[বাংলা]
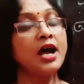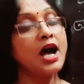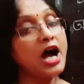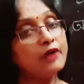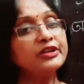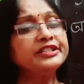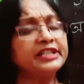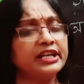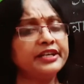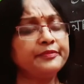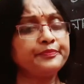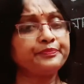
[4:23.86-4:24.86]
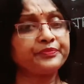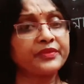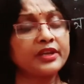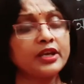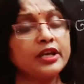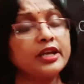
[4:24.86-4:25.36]
হাওড়া জেলায়
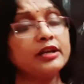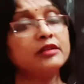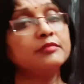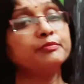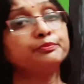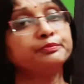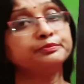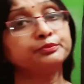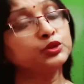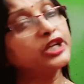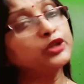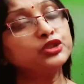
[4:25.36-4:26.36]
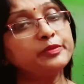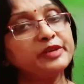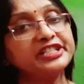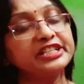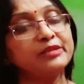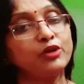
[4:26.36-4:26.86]
প্রধান
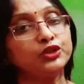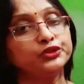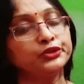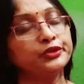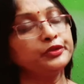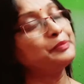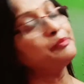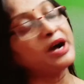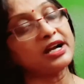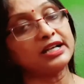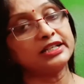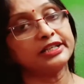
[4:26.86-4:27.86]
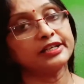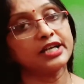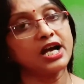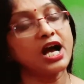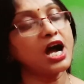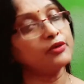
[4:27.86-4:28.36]
অধিবাসী কী বলতো বাঙালি
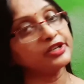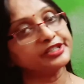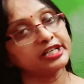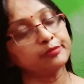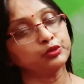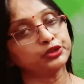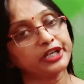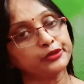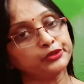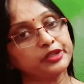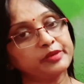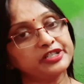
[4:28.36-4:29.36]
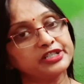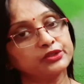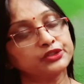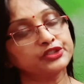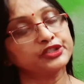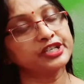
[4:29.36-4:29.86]
হাওড়া জেলার প্রধান অধিবাসী
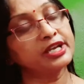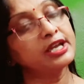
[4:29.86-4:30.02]
হচ্ছে